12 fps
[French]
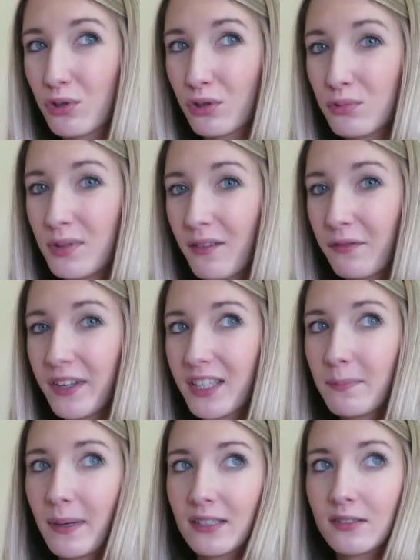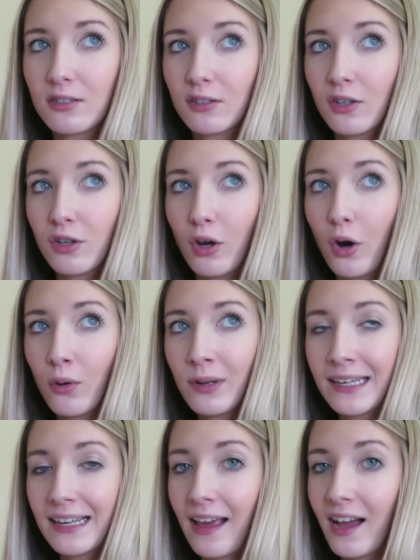aujourd'hui, en fait, parce que,
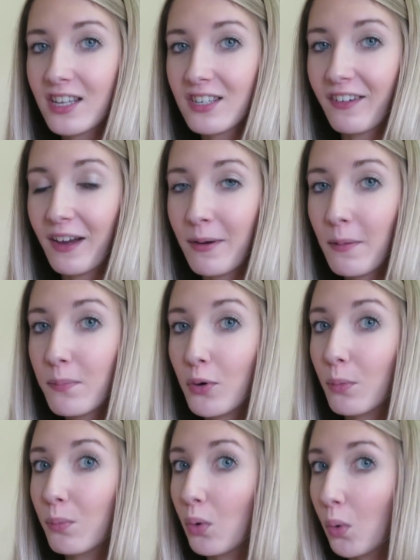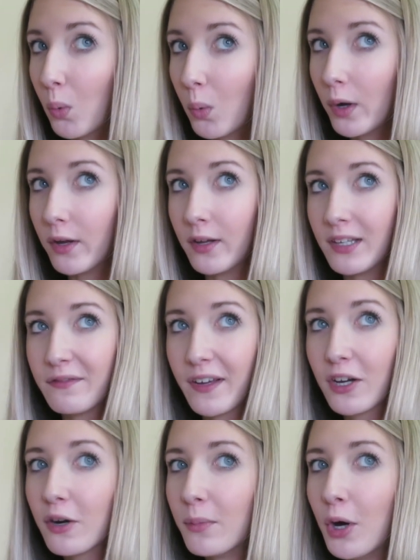un, l'éclairage est vraiment pas beau. Euh, il
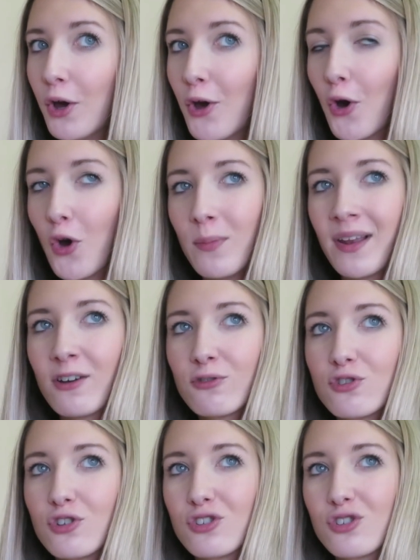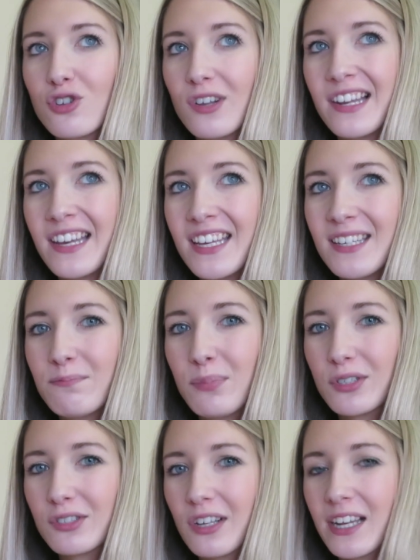fait comme un mélange de soleil,
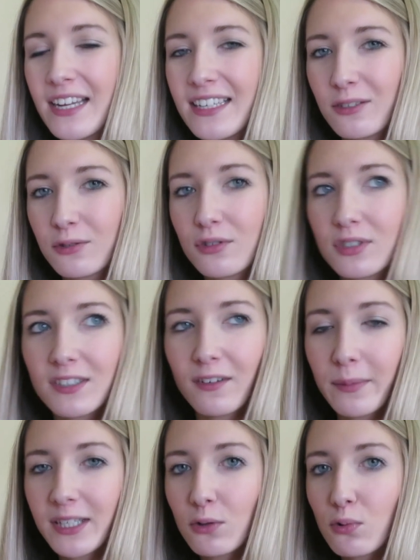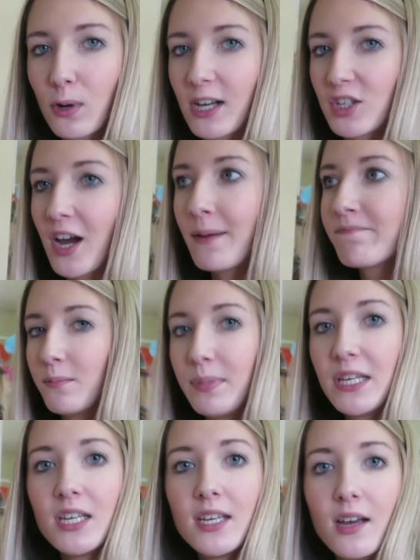pas soleil, en tout cas c'est vraiment décourageant.
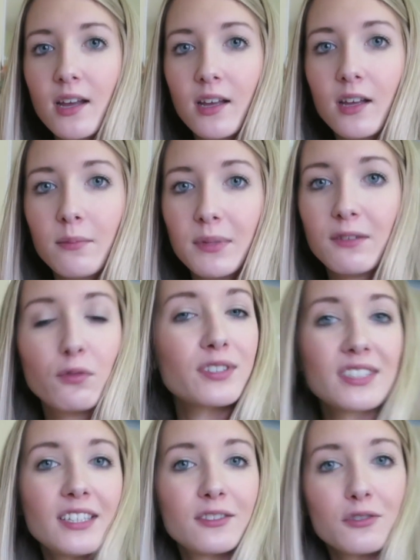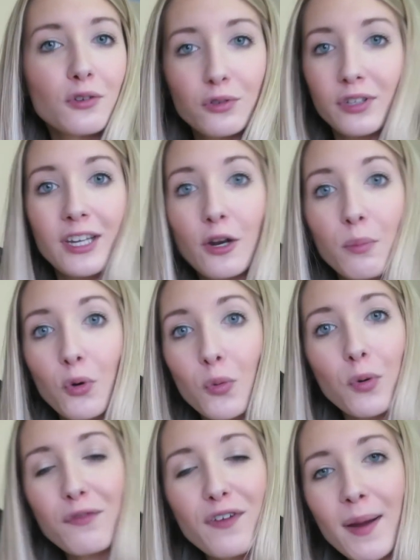Puis euh, mes voisins ils se sont donné le
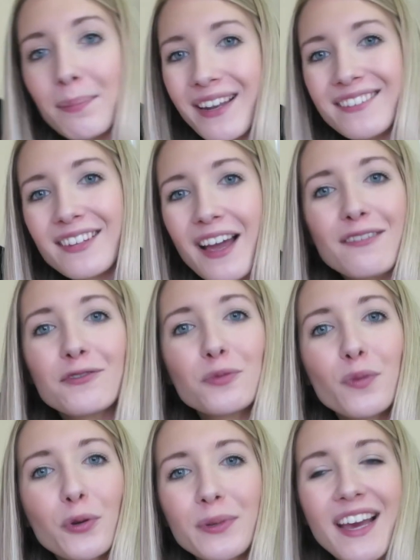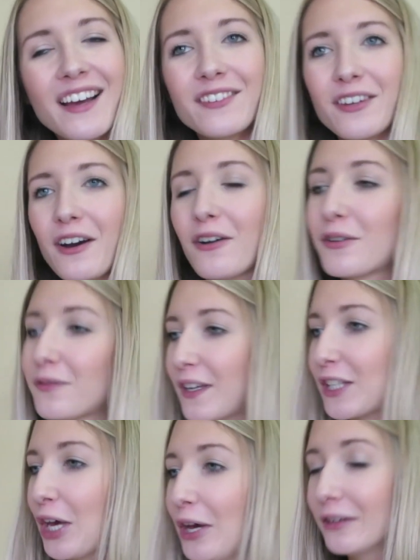mot pour faire plein de travaux bruyants dehors,
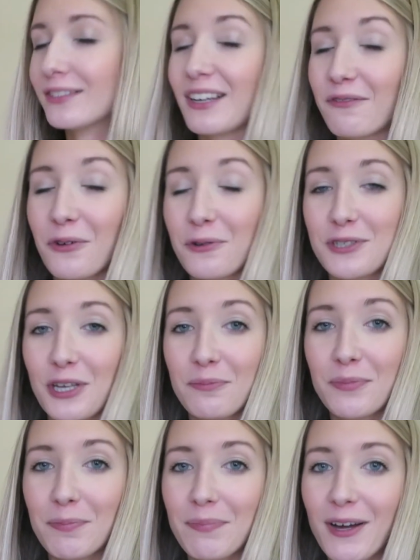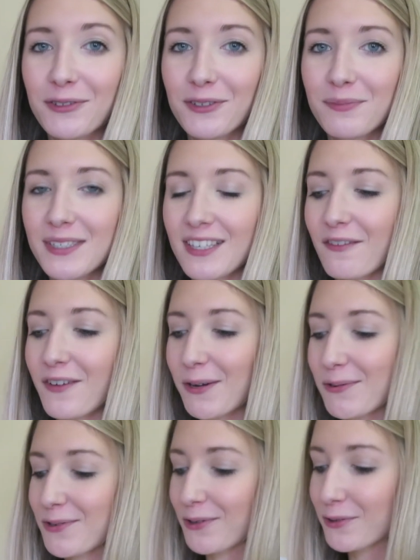fait que ça fonctionne pas pas toutes mes
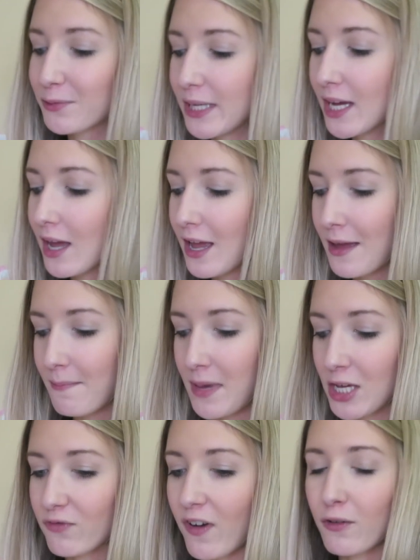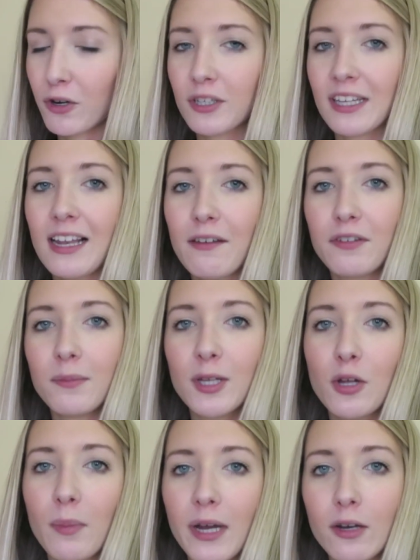affaires aujourd'hui, mais je vais avoir le temps de la
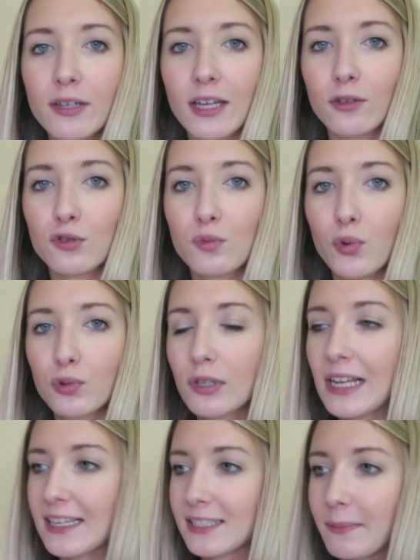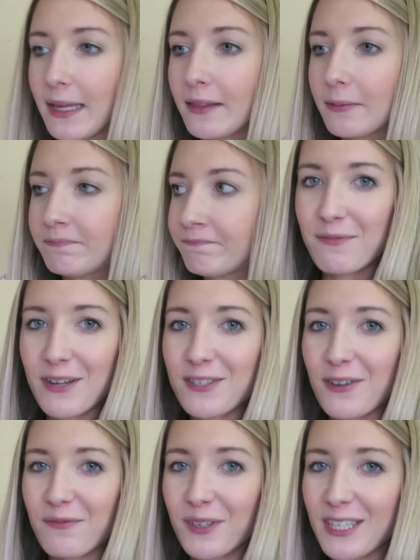filmer demain, là, il annonce beau toute la semaine. plus
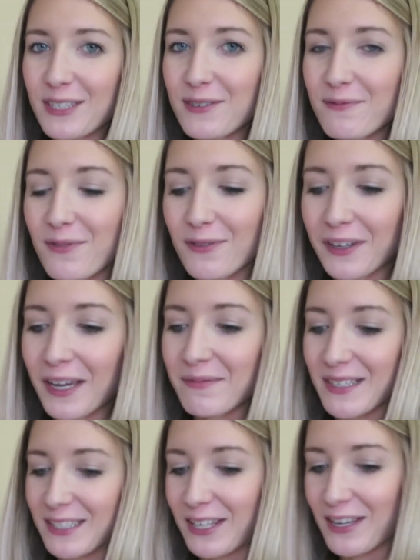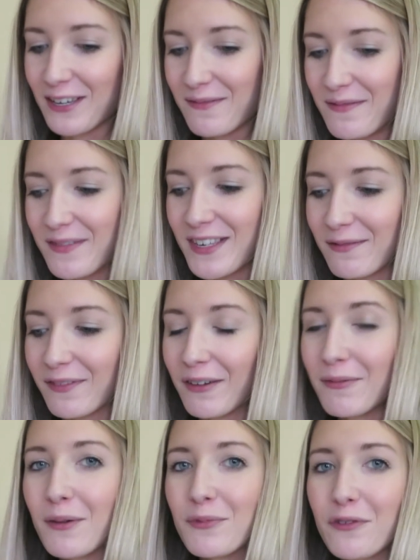je suis un peu déçue pour vrai parce que j'aime
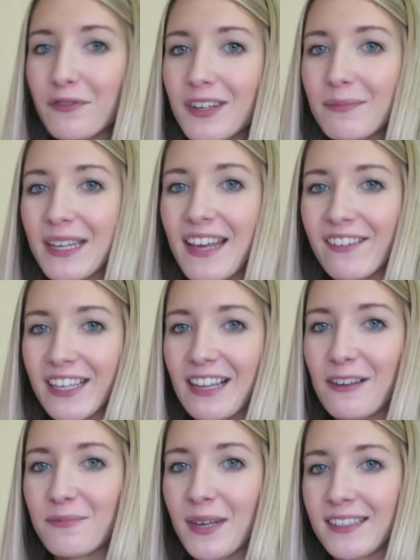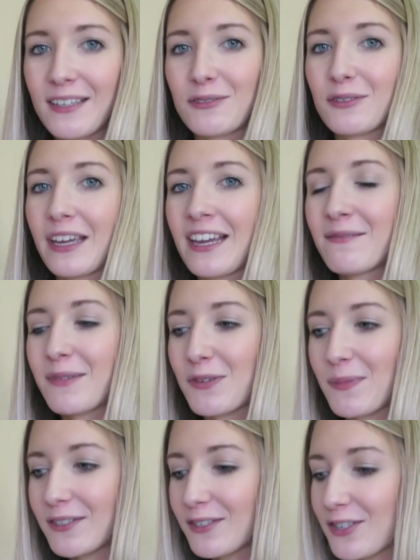vraiment mieux filmer avec la lumière naturelle,
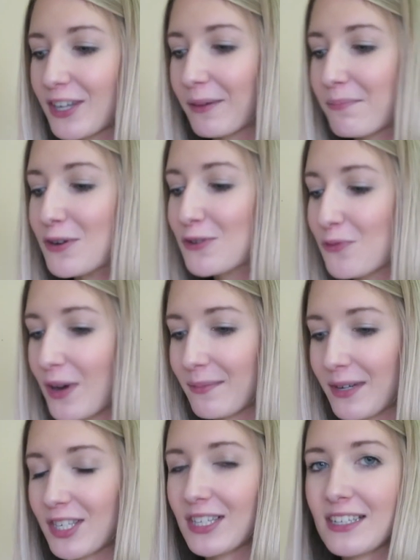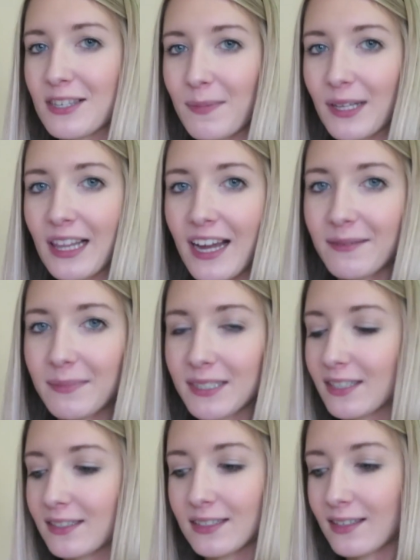mais je pense que j'aurais pas le choix de m'acheter des spotlights
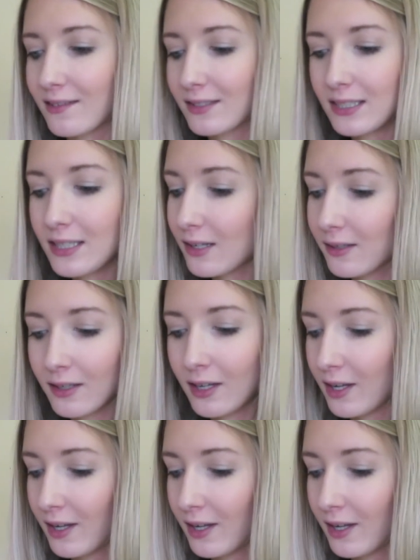parce que ces temps-ci là,